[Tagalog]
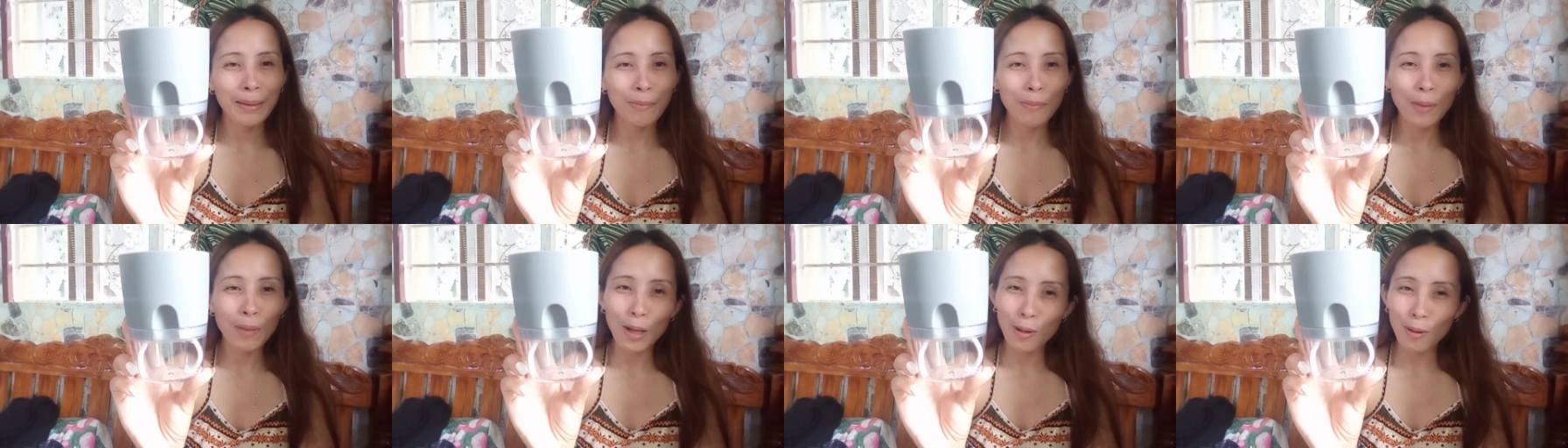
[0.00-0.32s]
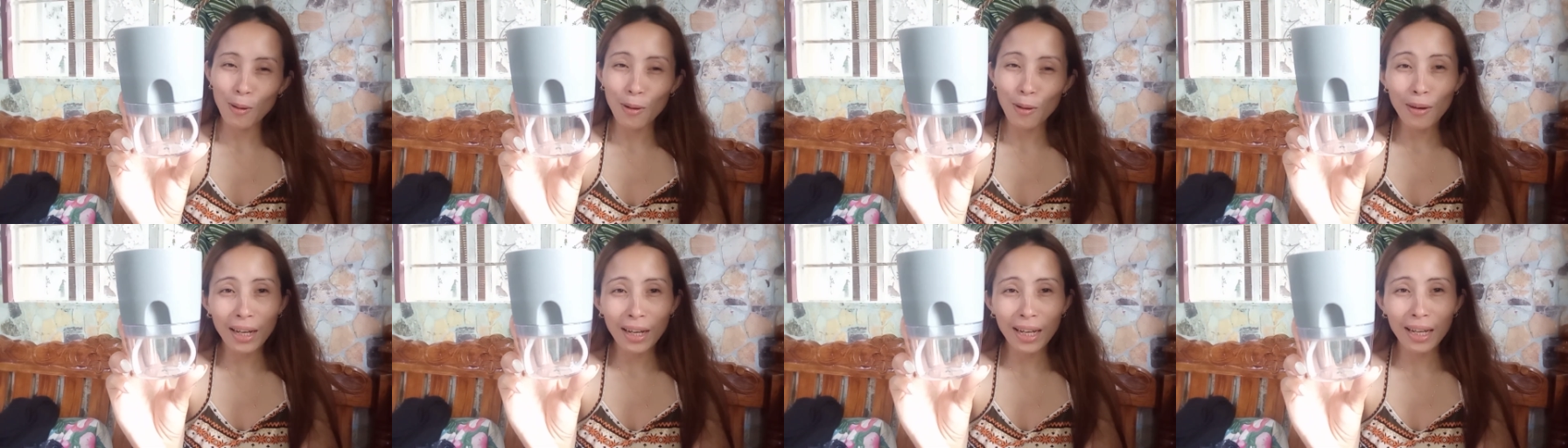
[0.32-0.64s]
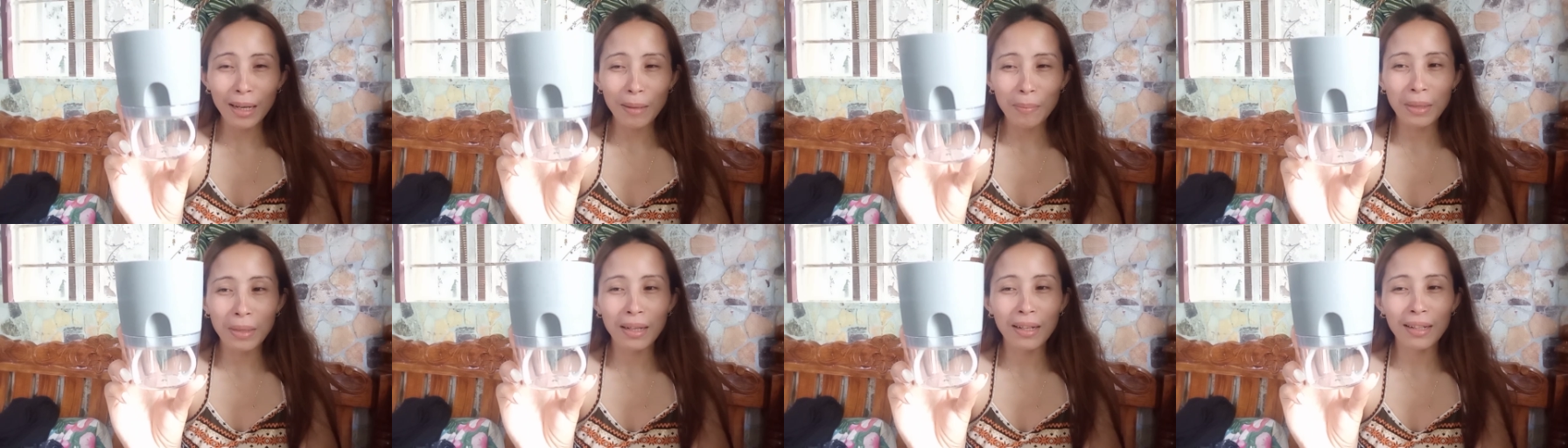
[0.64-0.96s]
Pero okay
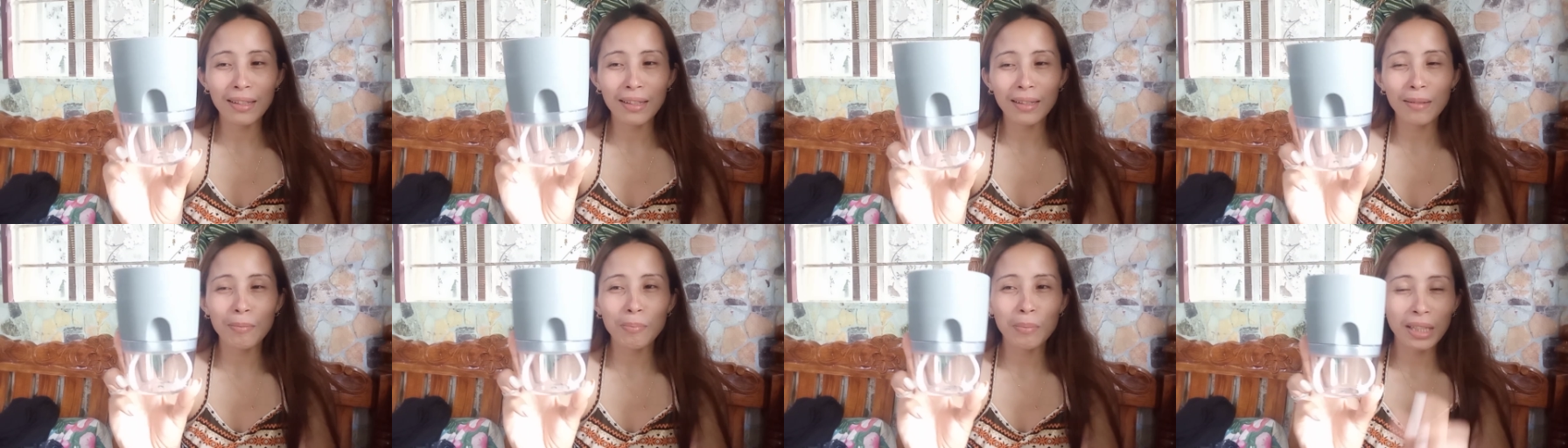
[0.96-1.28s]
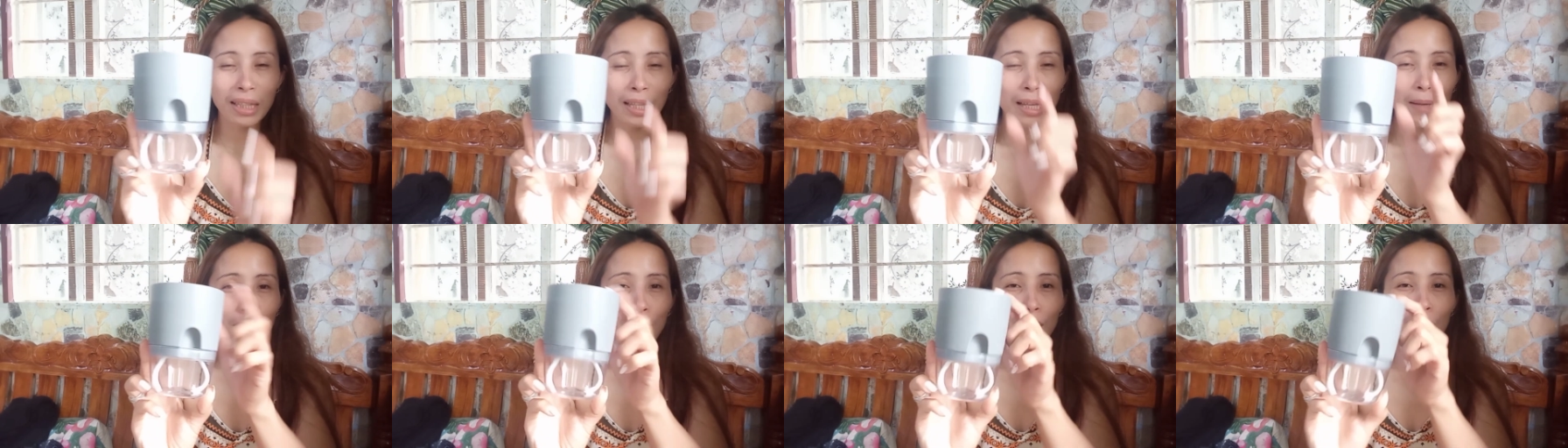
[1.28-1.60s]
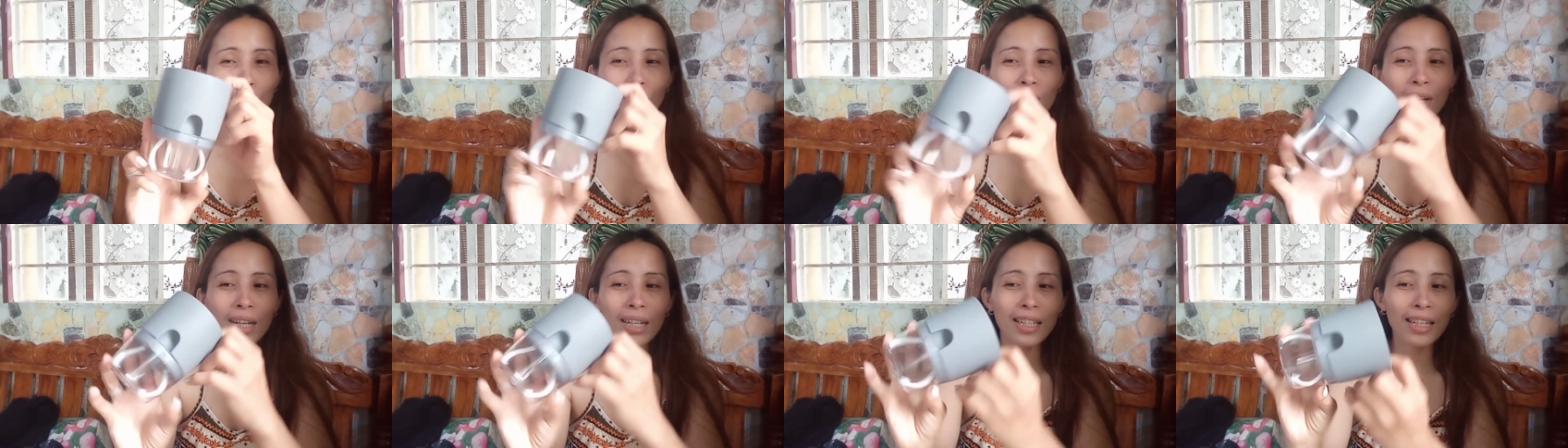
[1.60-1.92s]
naman, matibay
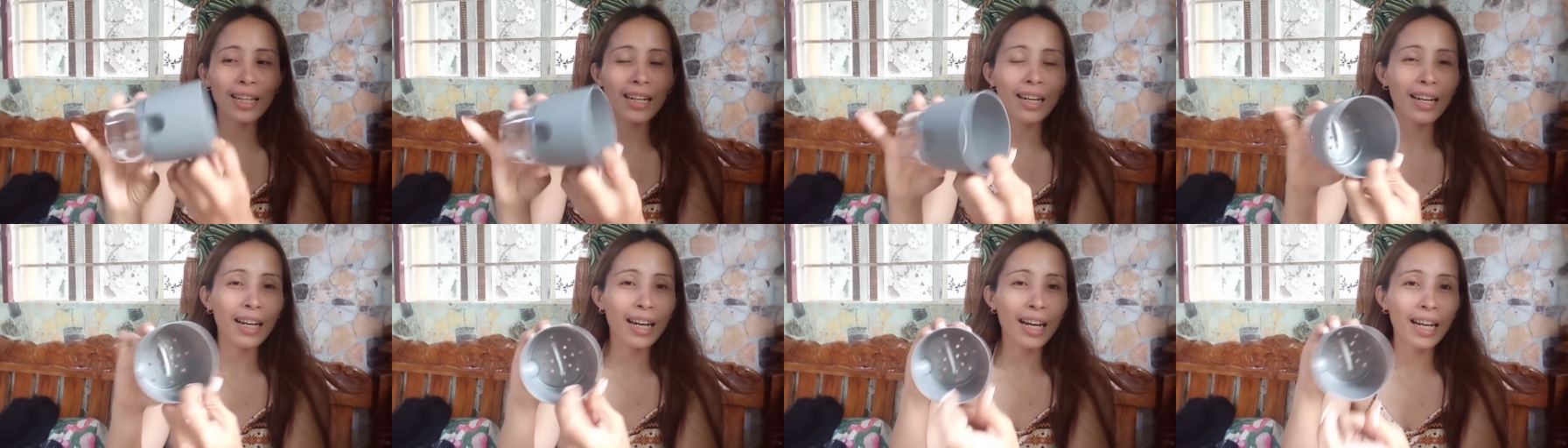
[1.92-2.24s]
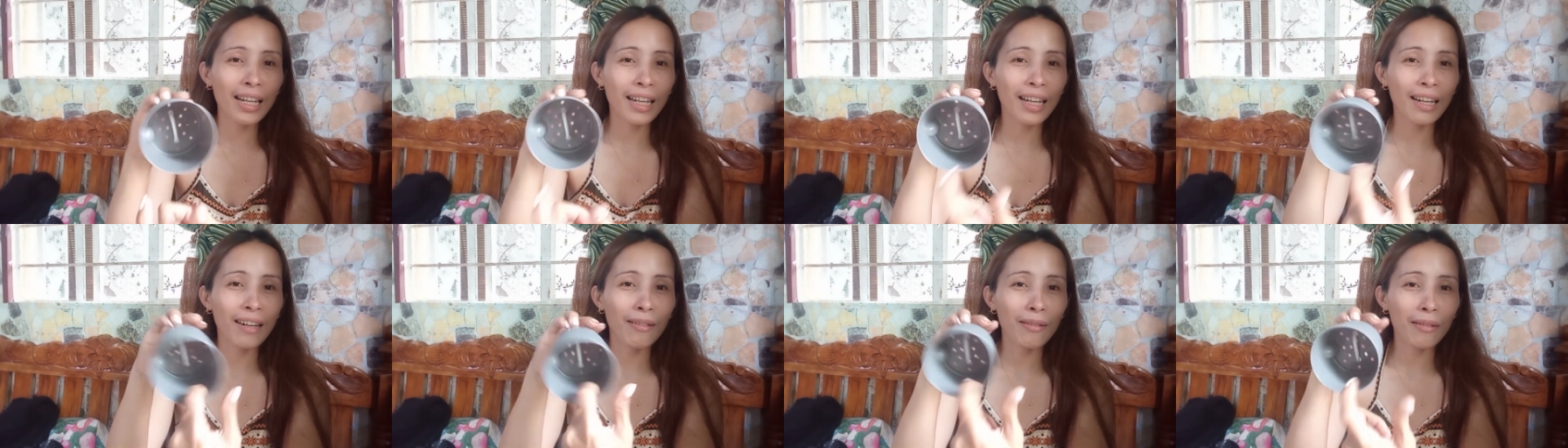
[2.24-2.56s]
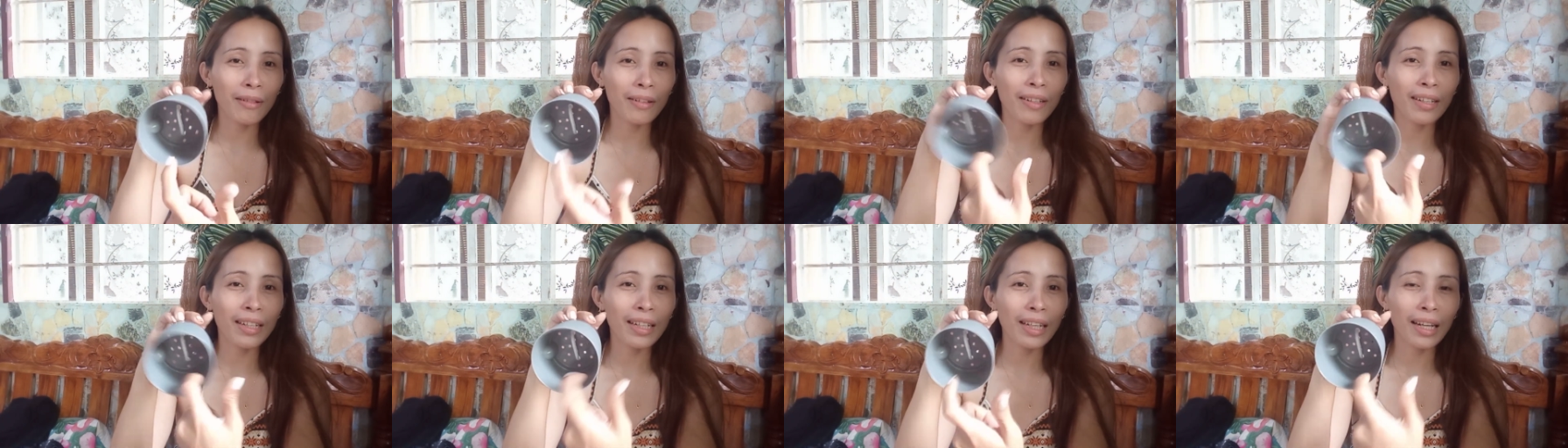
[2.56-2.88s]
yung kanyang lagayan. No?
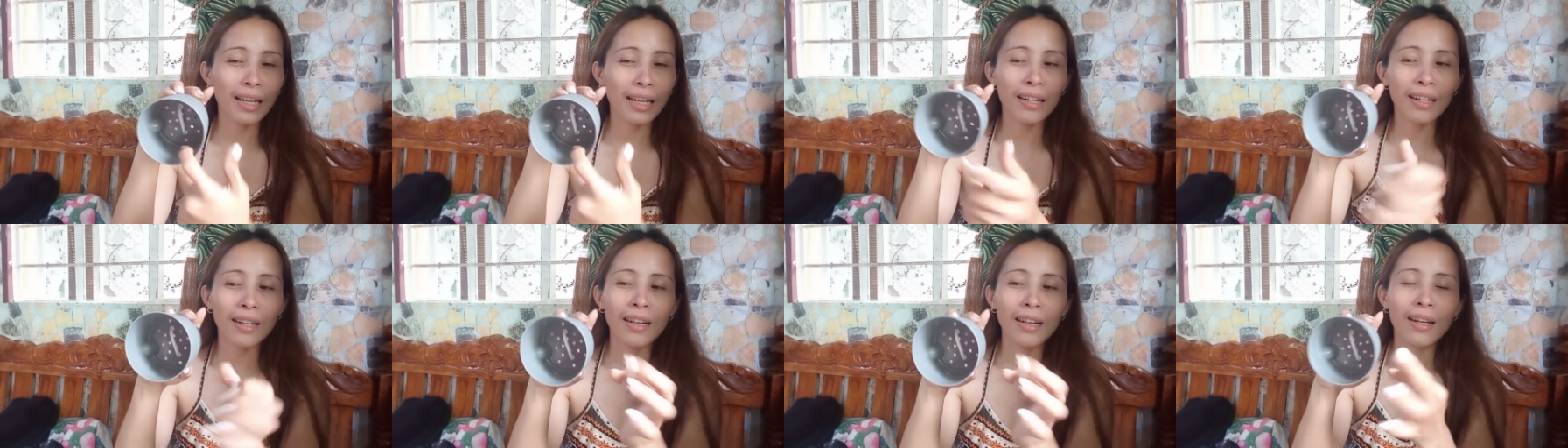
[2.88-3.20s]
Yan.